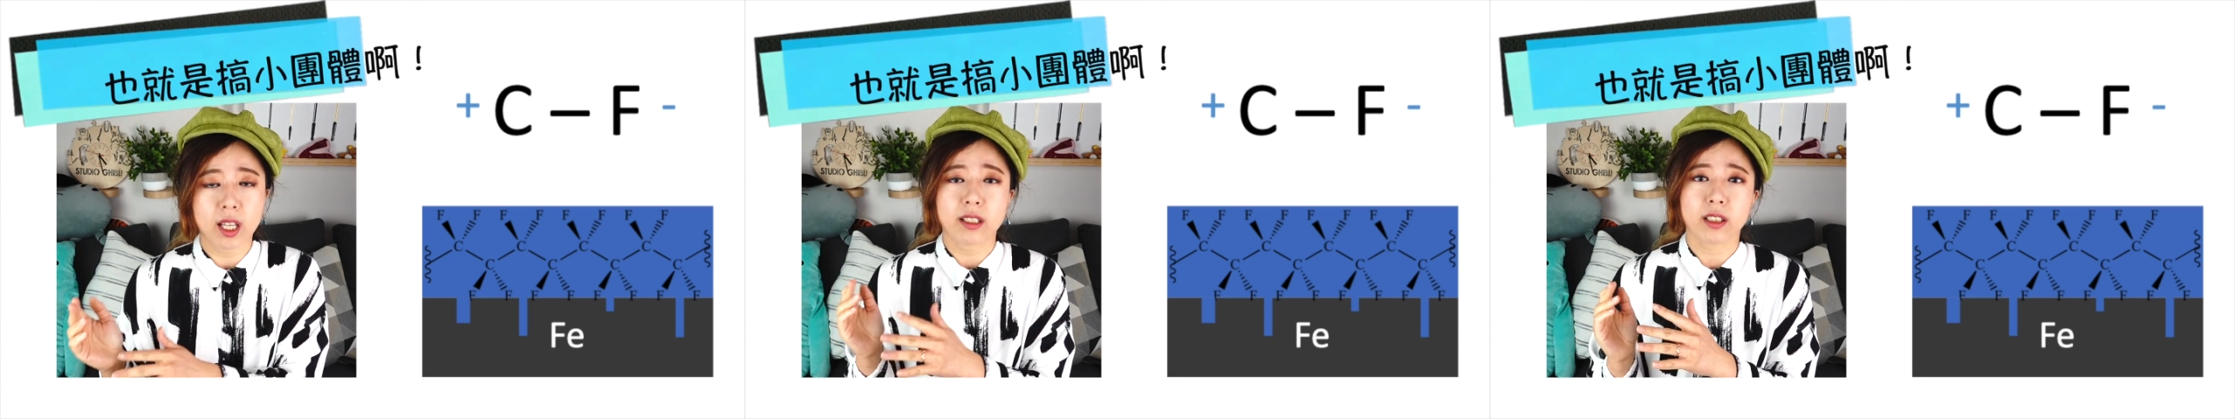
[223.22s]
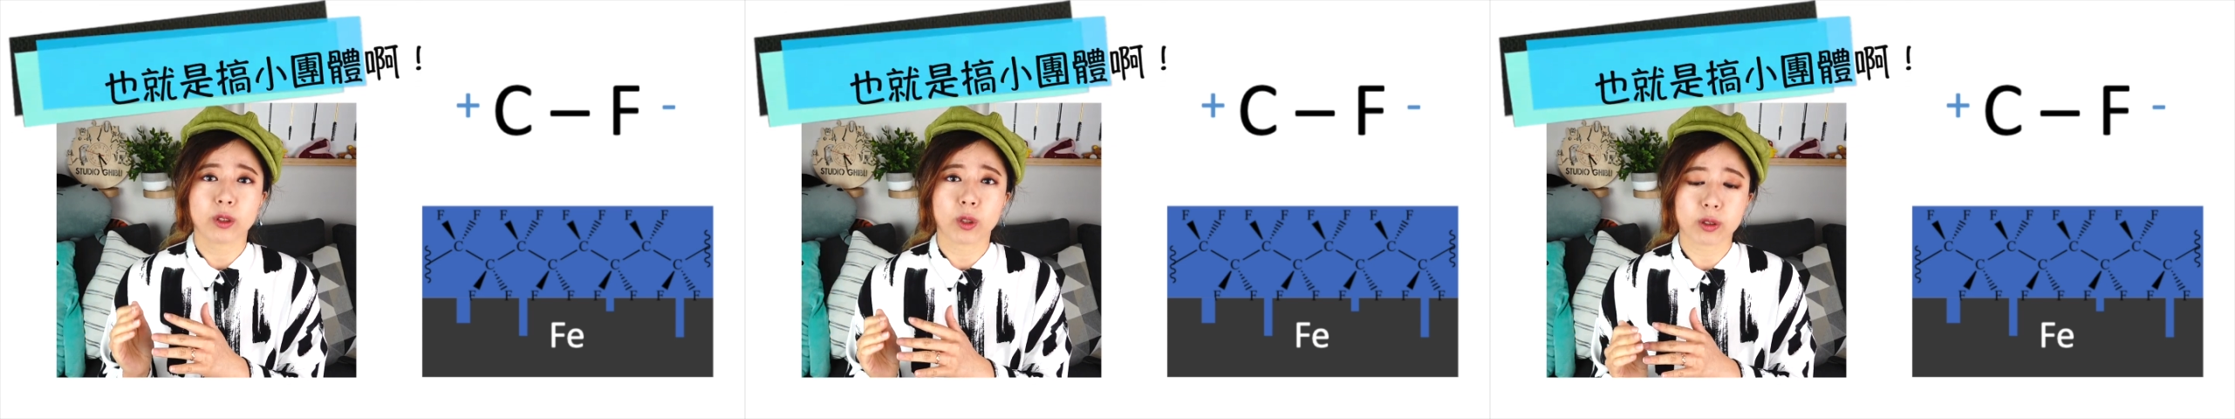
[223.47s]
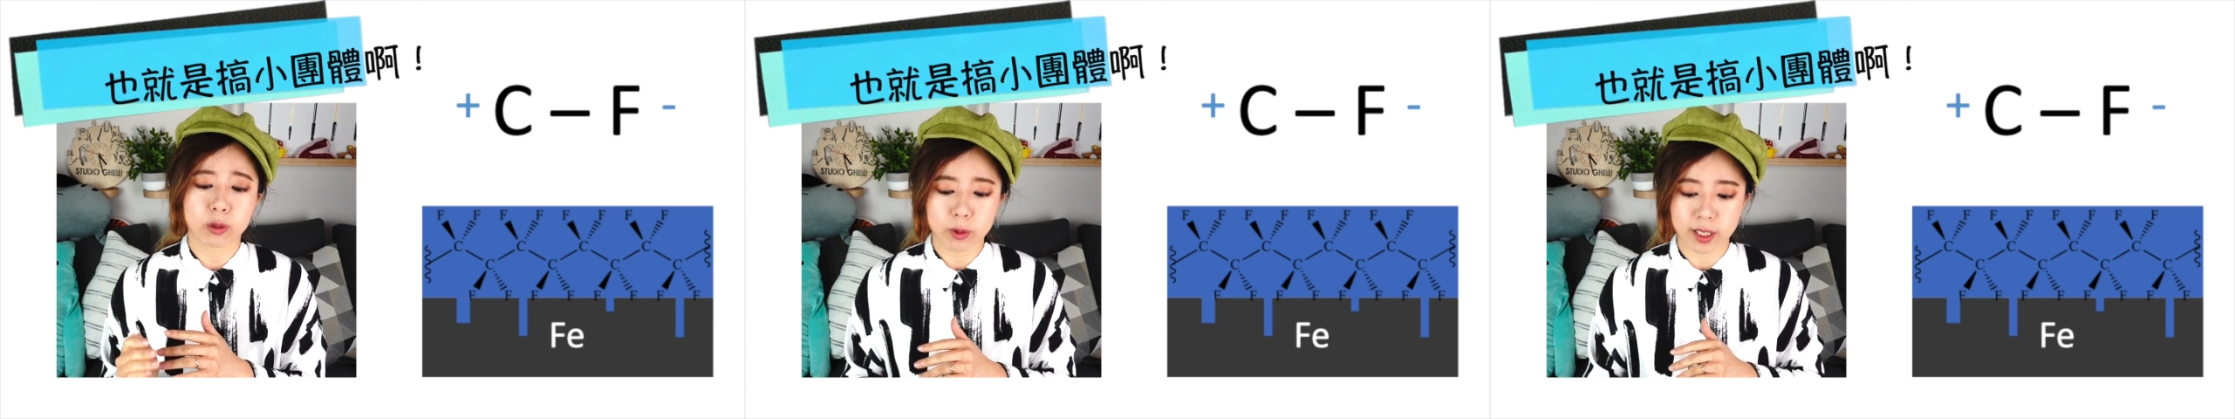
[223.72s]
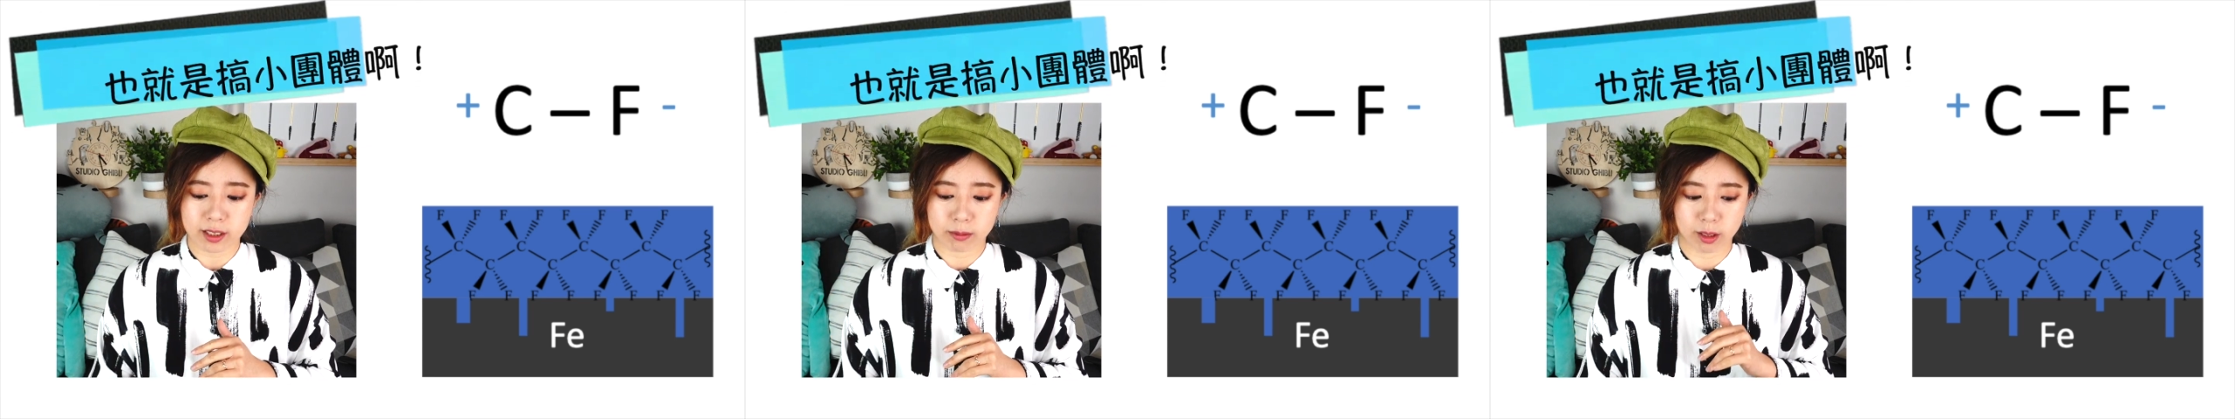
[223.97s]
这就是
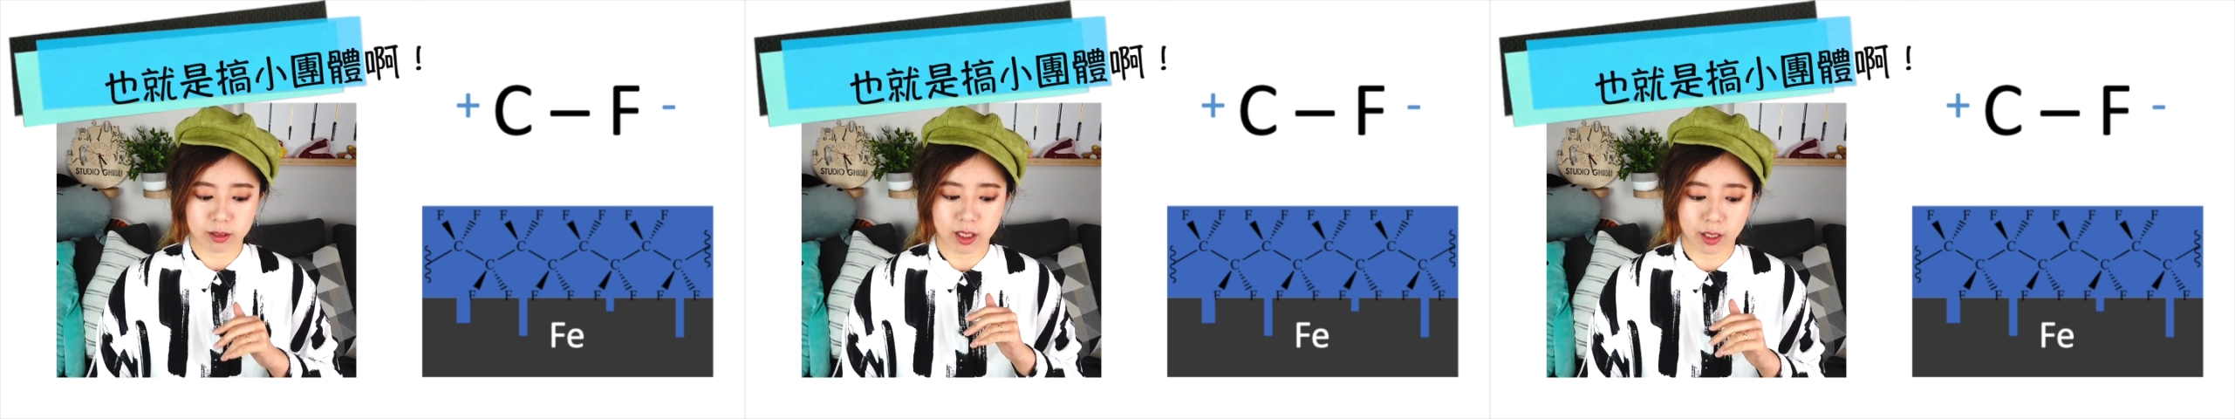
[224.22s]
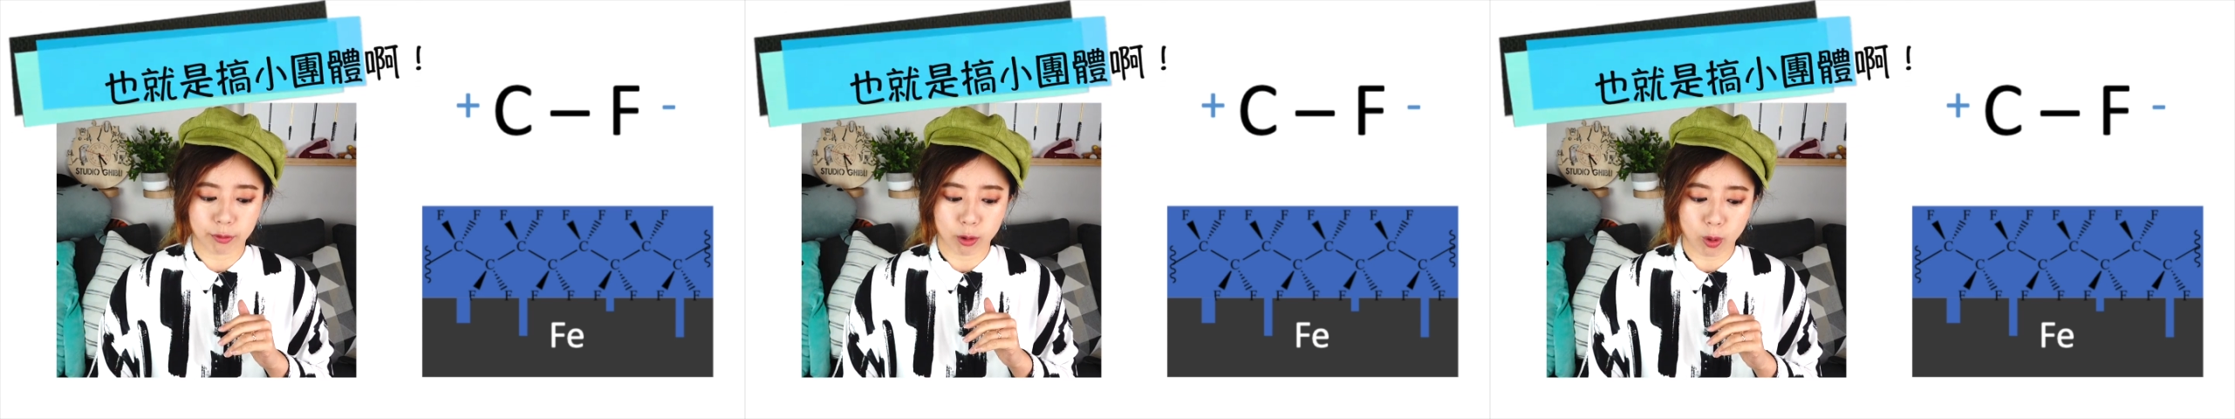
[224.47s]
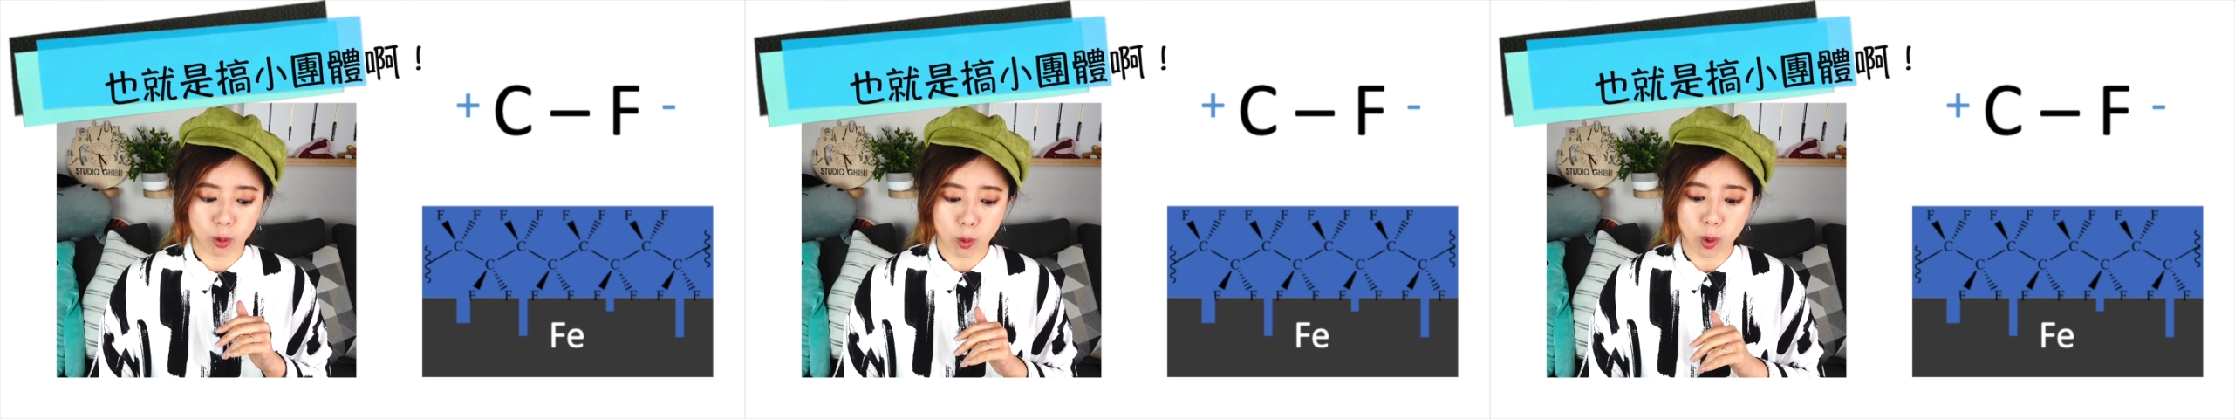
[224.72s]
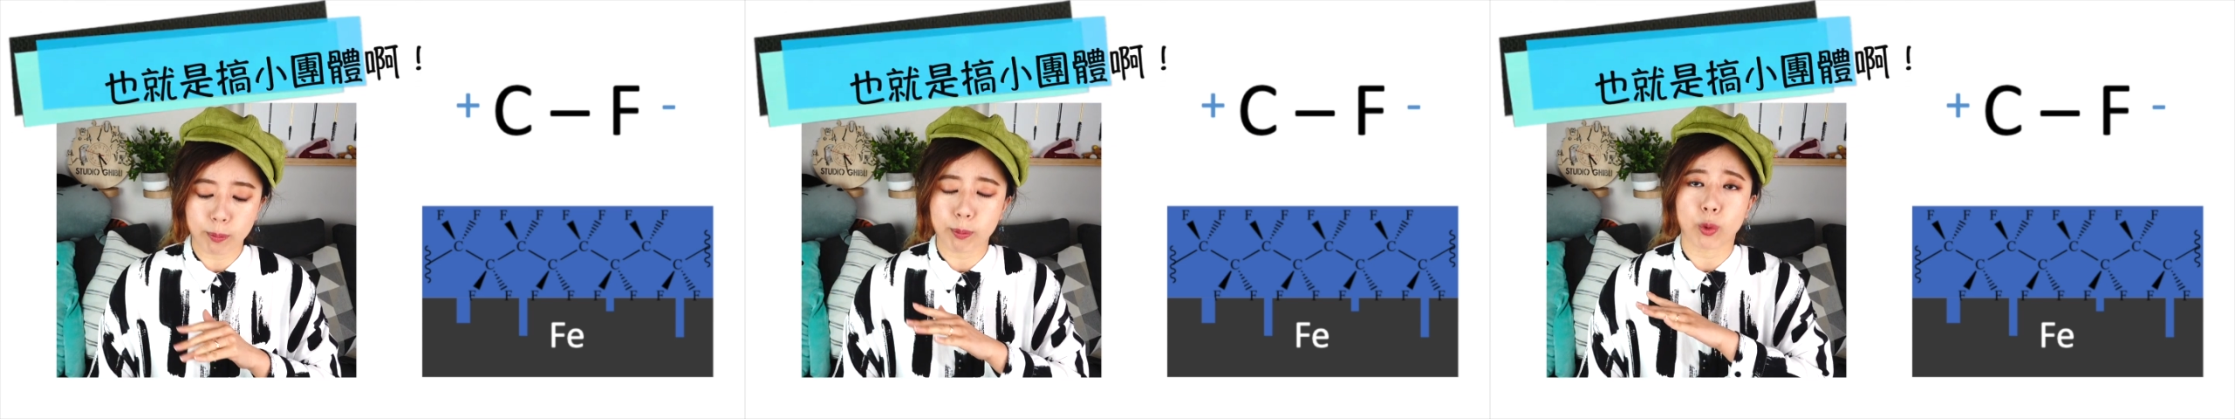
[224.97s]
为什么铁氟龙
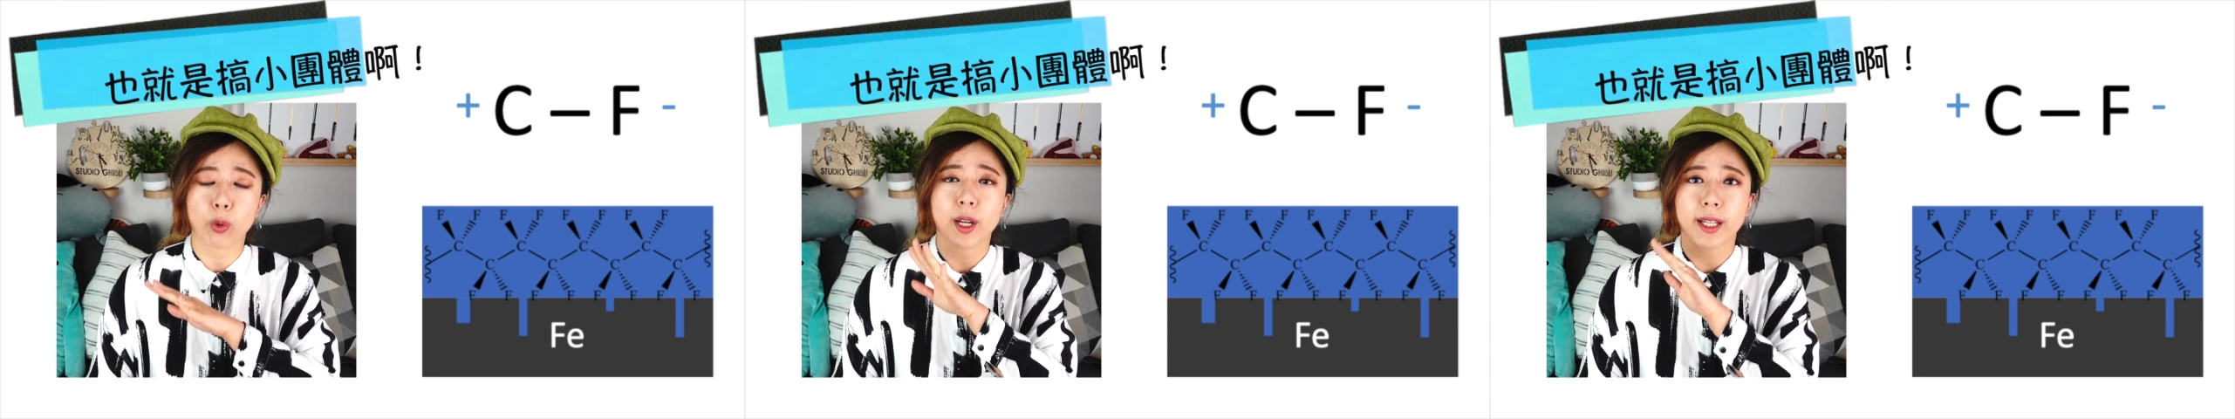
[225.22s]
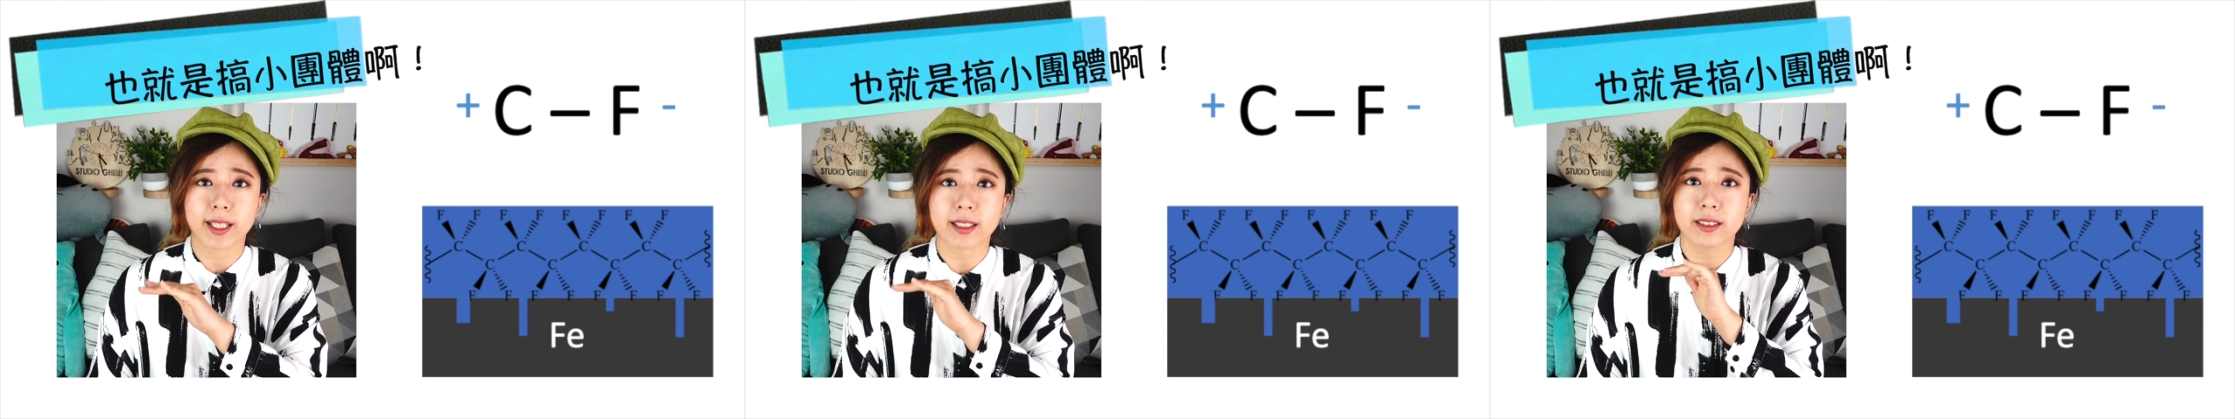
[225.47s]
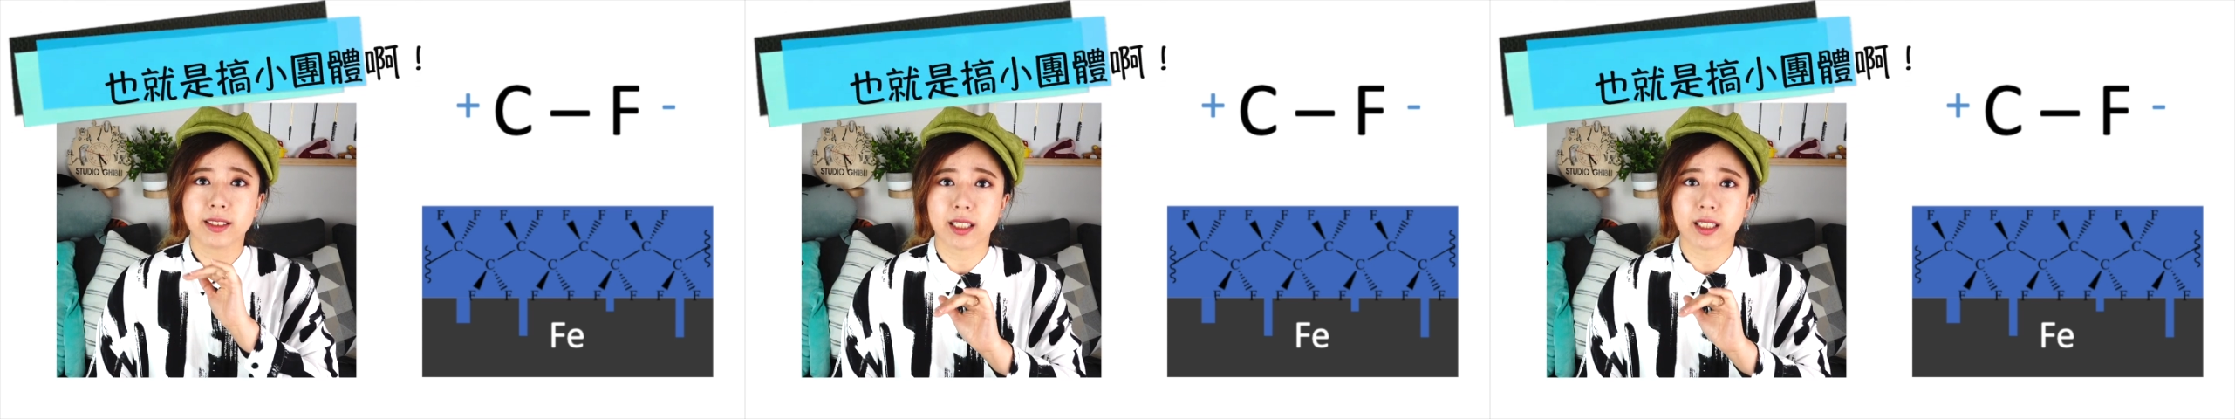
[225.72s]
锅不会跟